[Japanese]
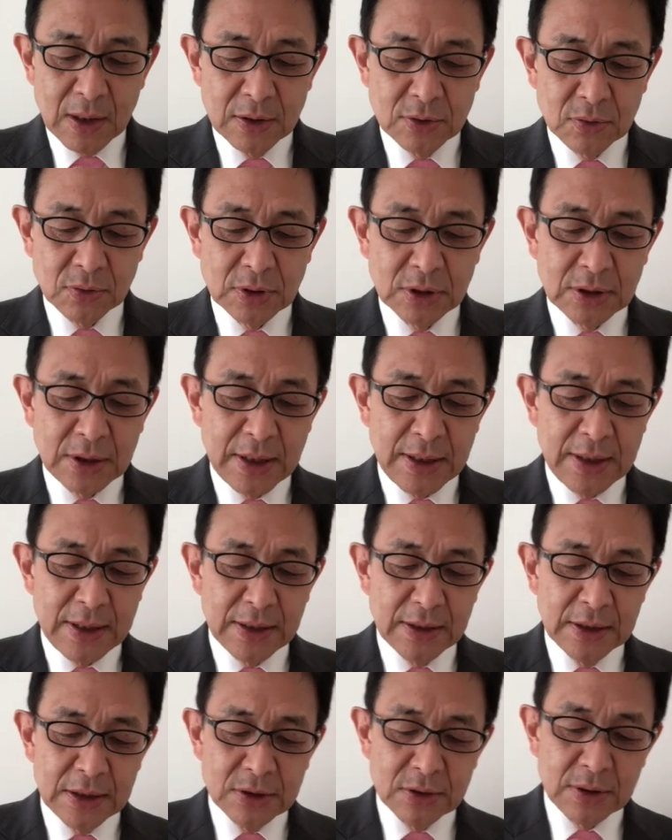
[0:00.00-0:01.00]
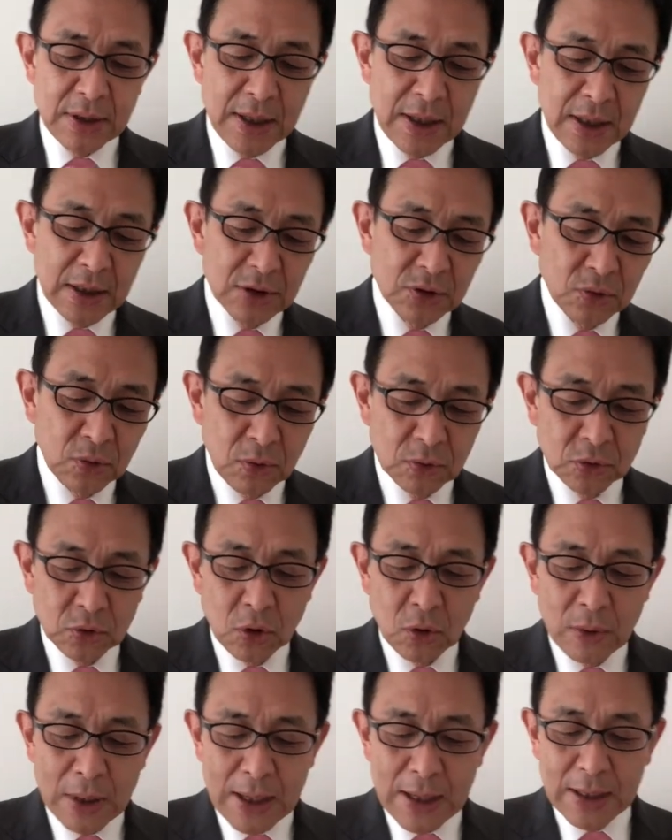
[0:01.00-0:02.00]
そしていずれ症
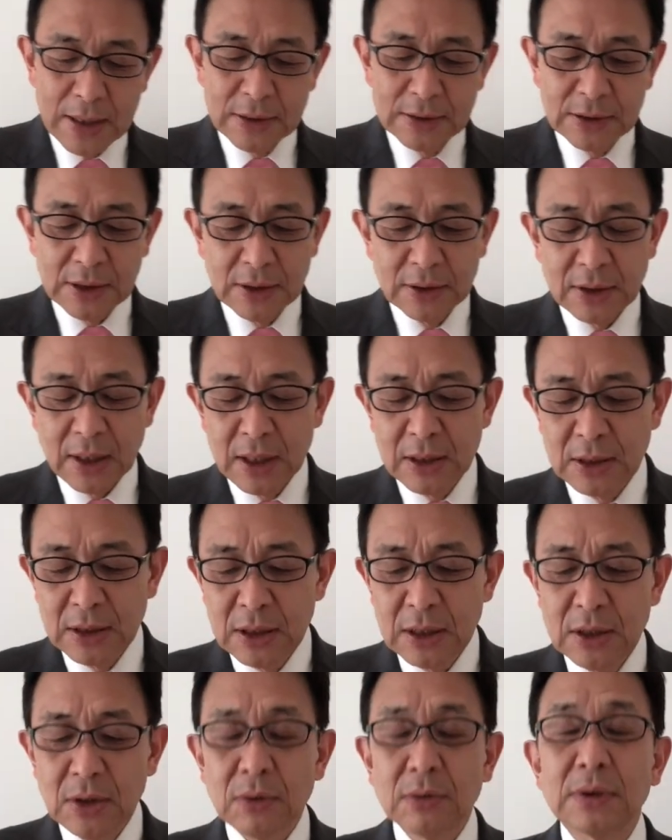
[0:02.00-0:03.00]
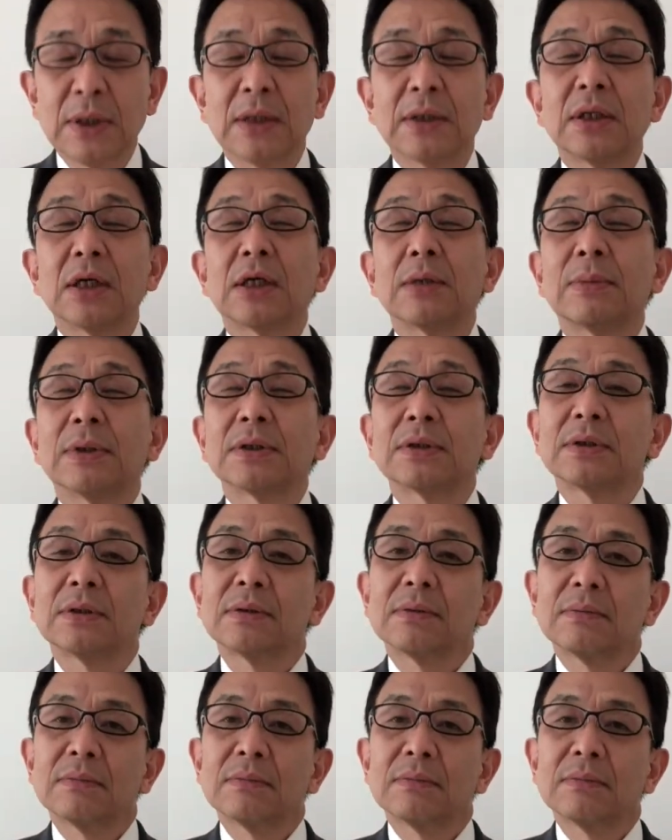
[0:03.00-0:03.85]
状は全体に良くなってきます